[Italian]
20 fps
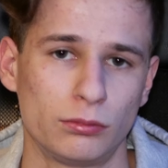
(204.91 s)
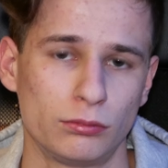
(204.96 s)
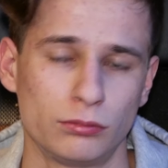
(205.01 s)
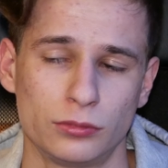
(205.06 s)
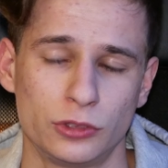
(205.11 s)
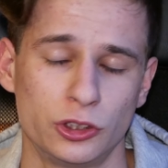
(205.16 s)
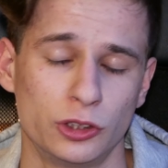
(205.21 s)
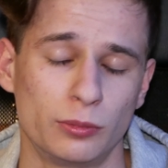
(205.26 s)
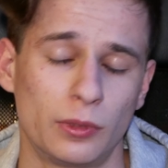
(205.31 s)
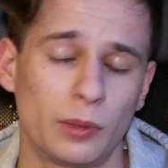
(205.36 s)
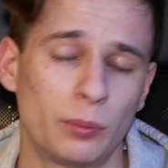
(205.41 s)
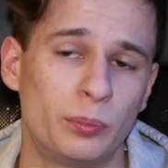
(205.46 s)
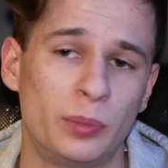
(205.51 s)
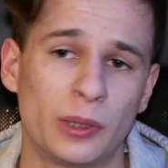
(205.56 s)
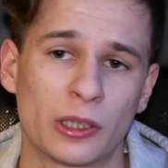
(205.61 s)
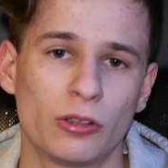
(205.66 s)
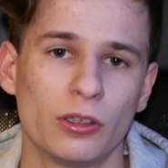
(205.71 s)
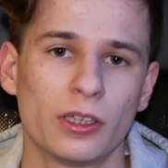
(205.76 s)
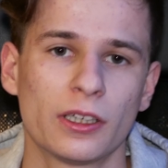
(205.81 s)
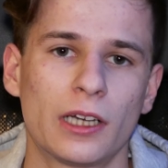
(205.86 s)
insomma
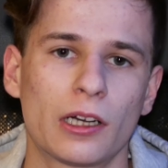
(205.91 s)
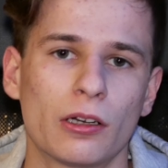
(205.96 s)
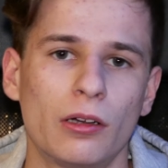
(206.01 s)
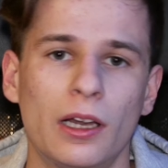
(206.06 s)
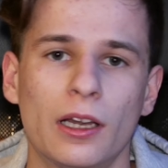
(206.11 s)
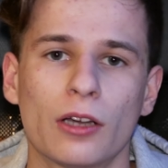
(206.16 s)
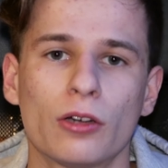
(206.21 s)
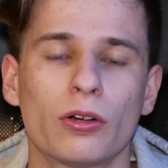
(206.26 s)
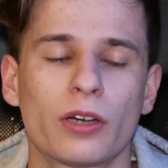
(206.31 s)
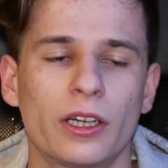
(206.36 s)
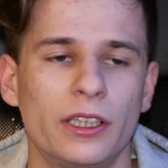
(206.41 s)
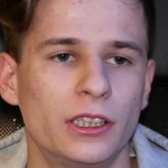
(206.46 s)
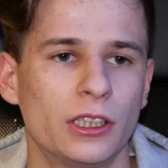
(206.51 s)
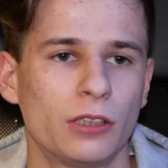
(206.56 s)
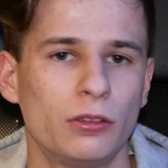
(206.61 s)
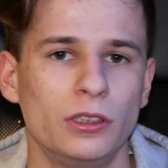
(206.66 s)
per collegarlo alla corrente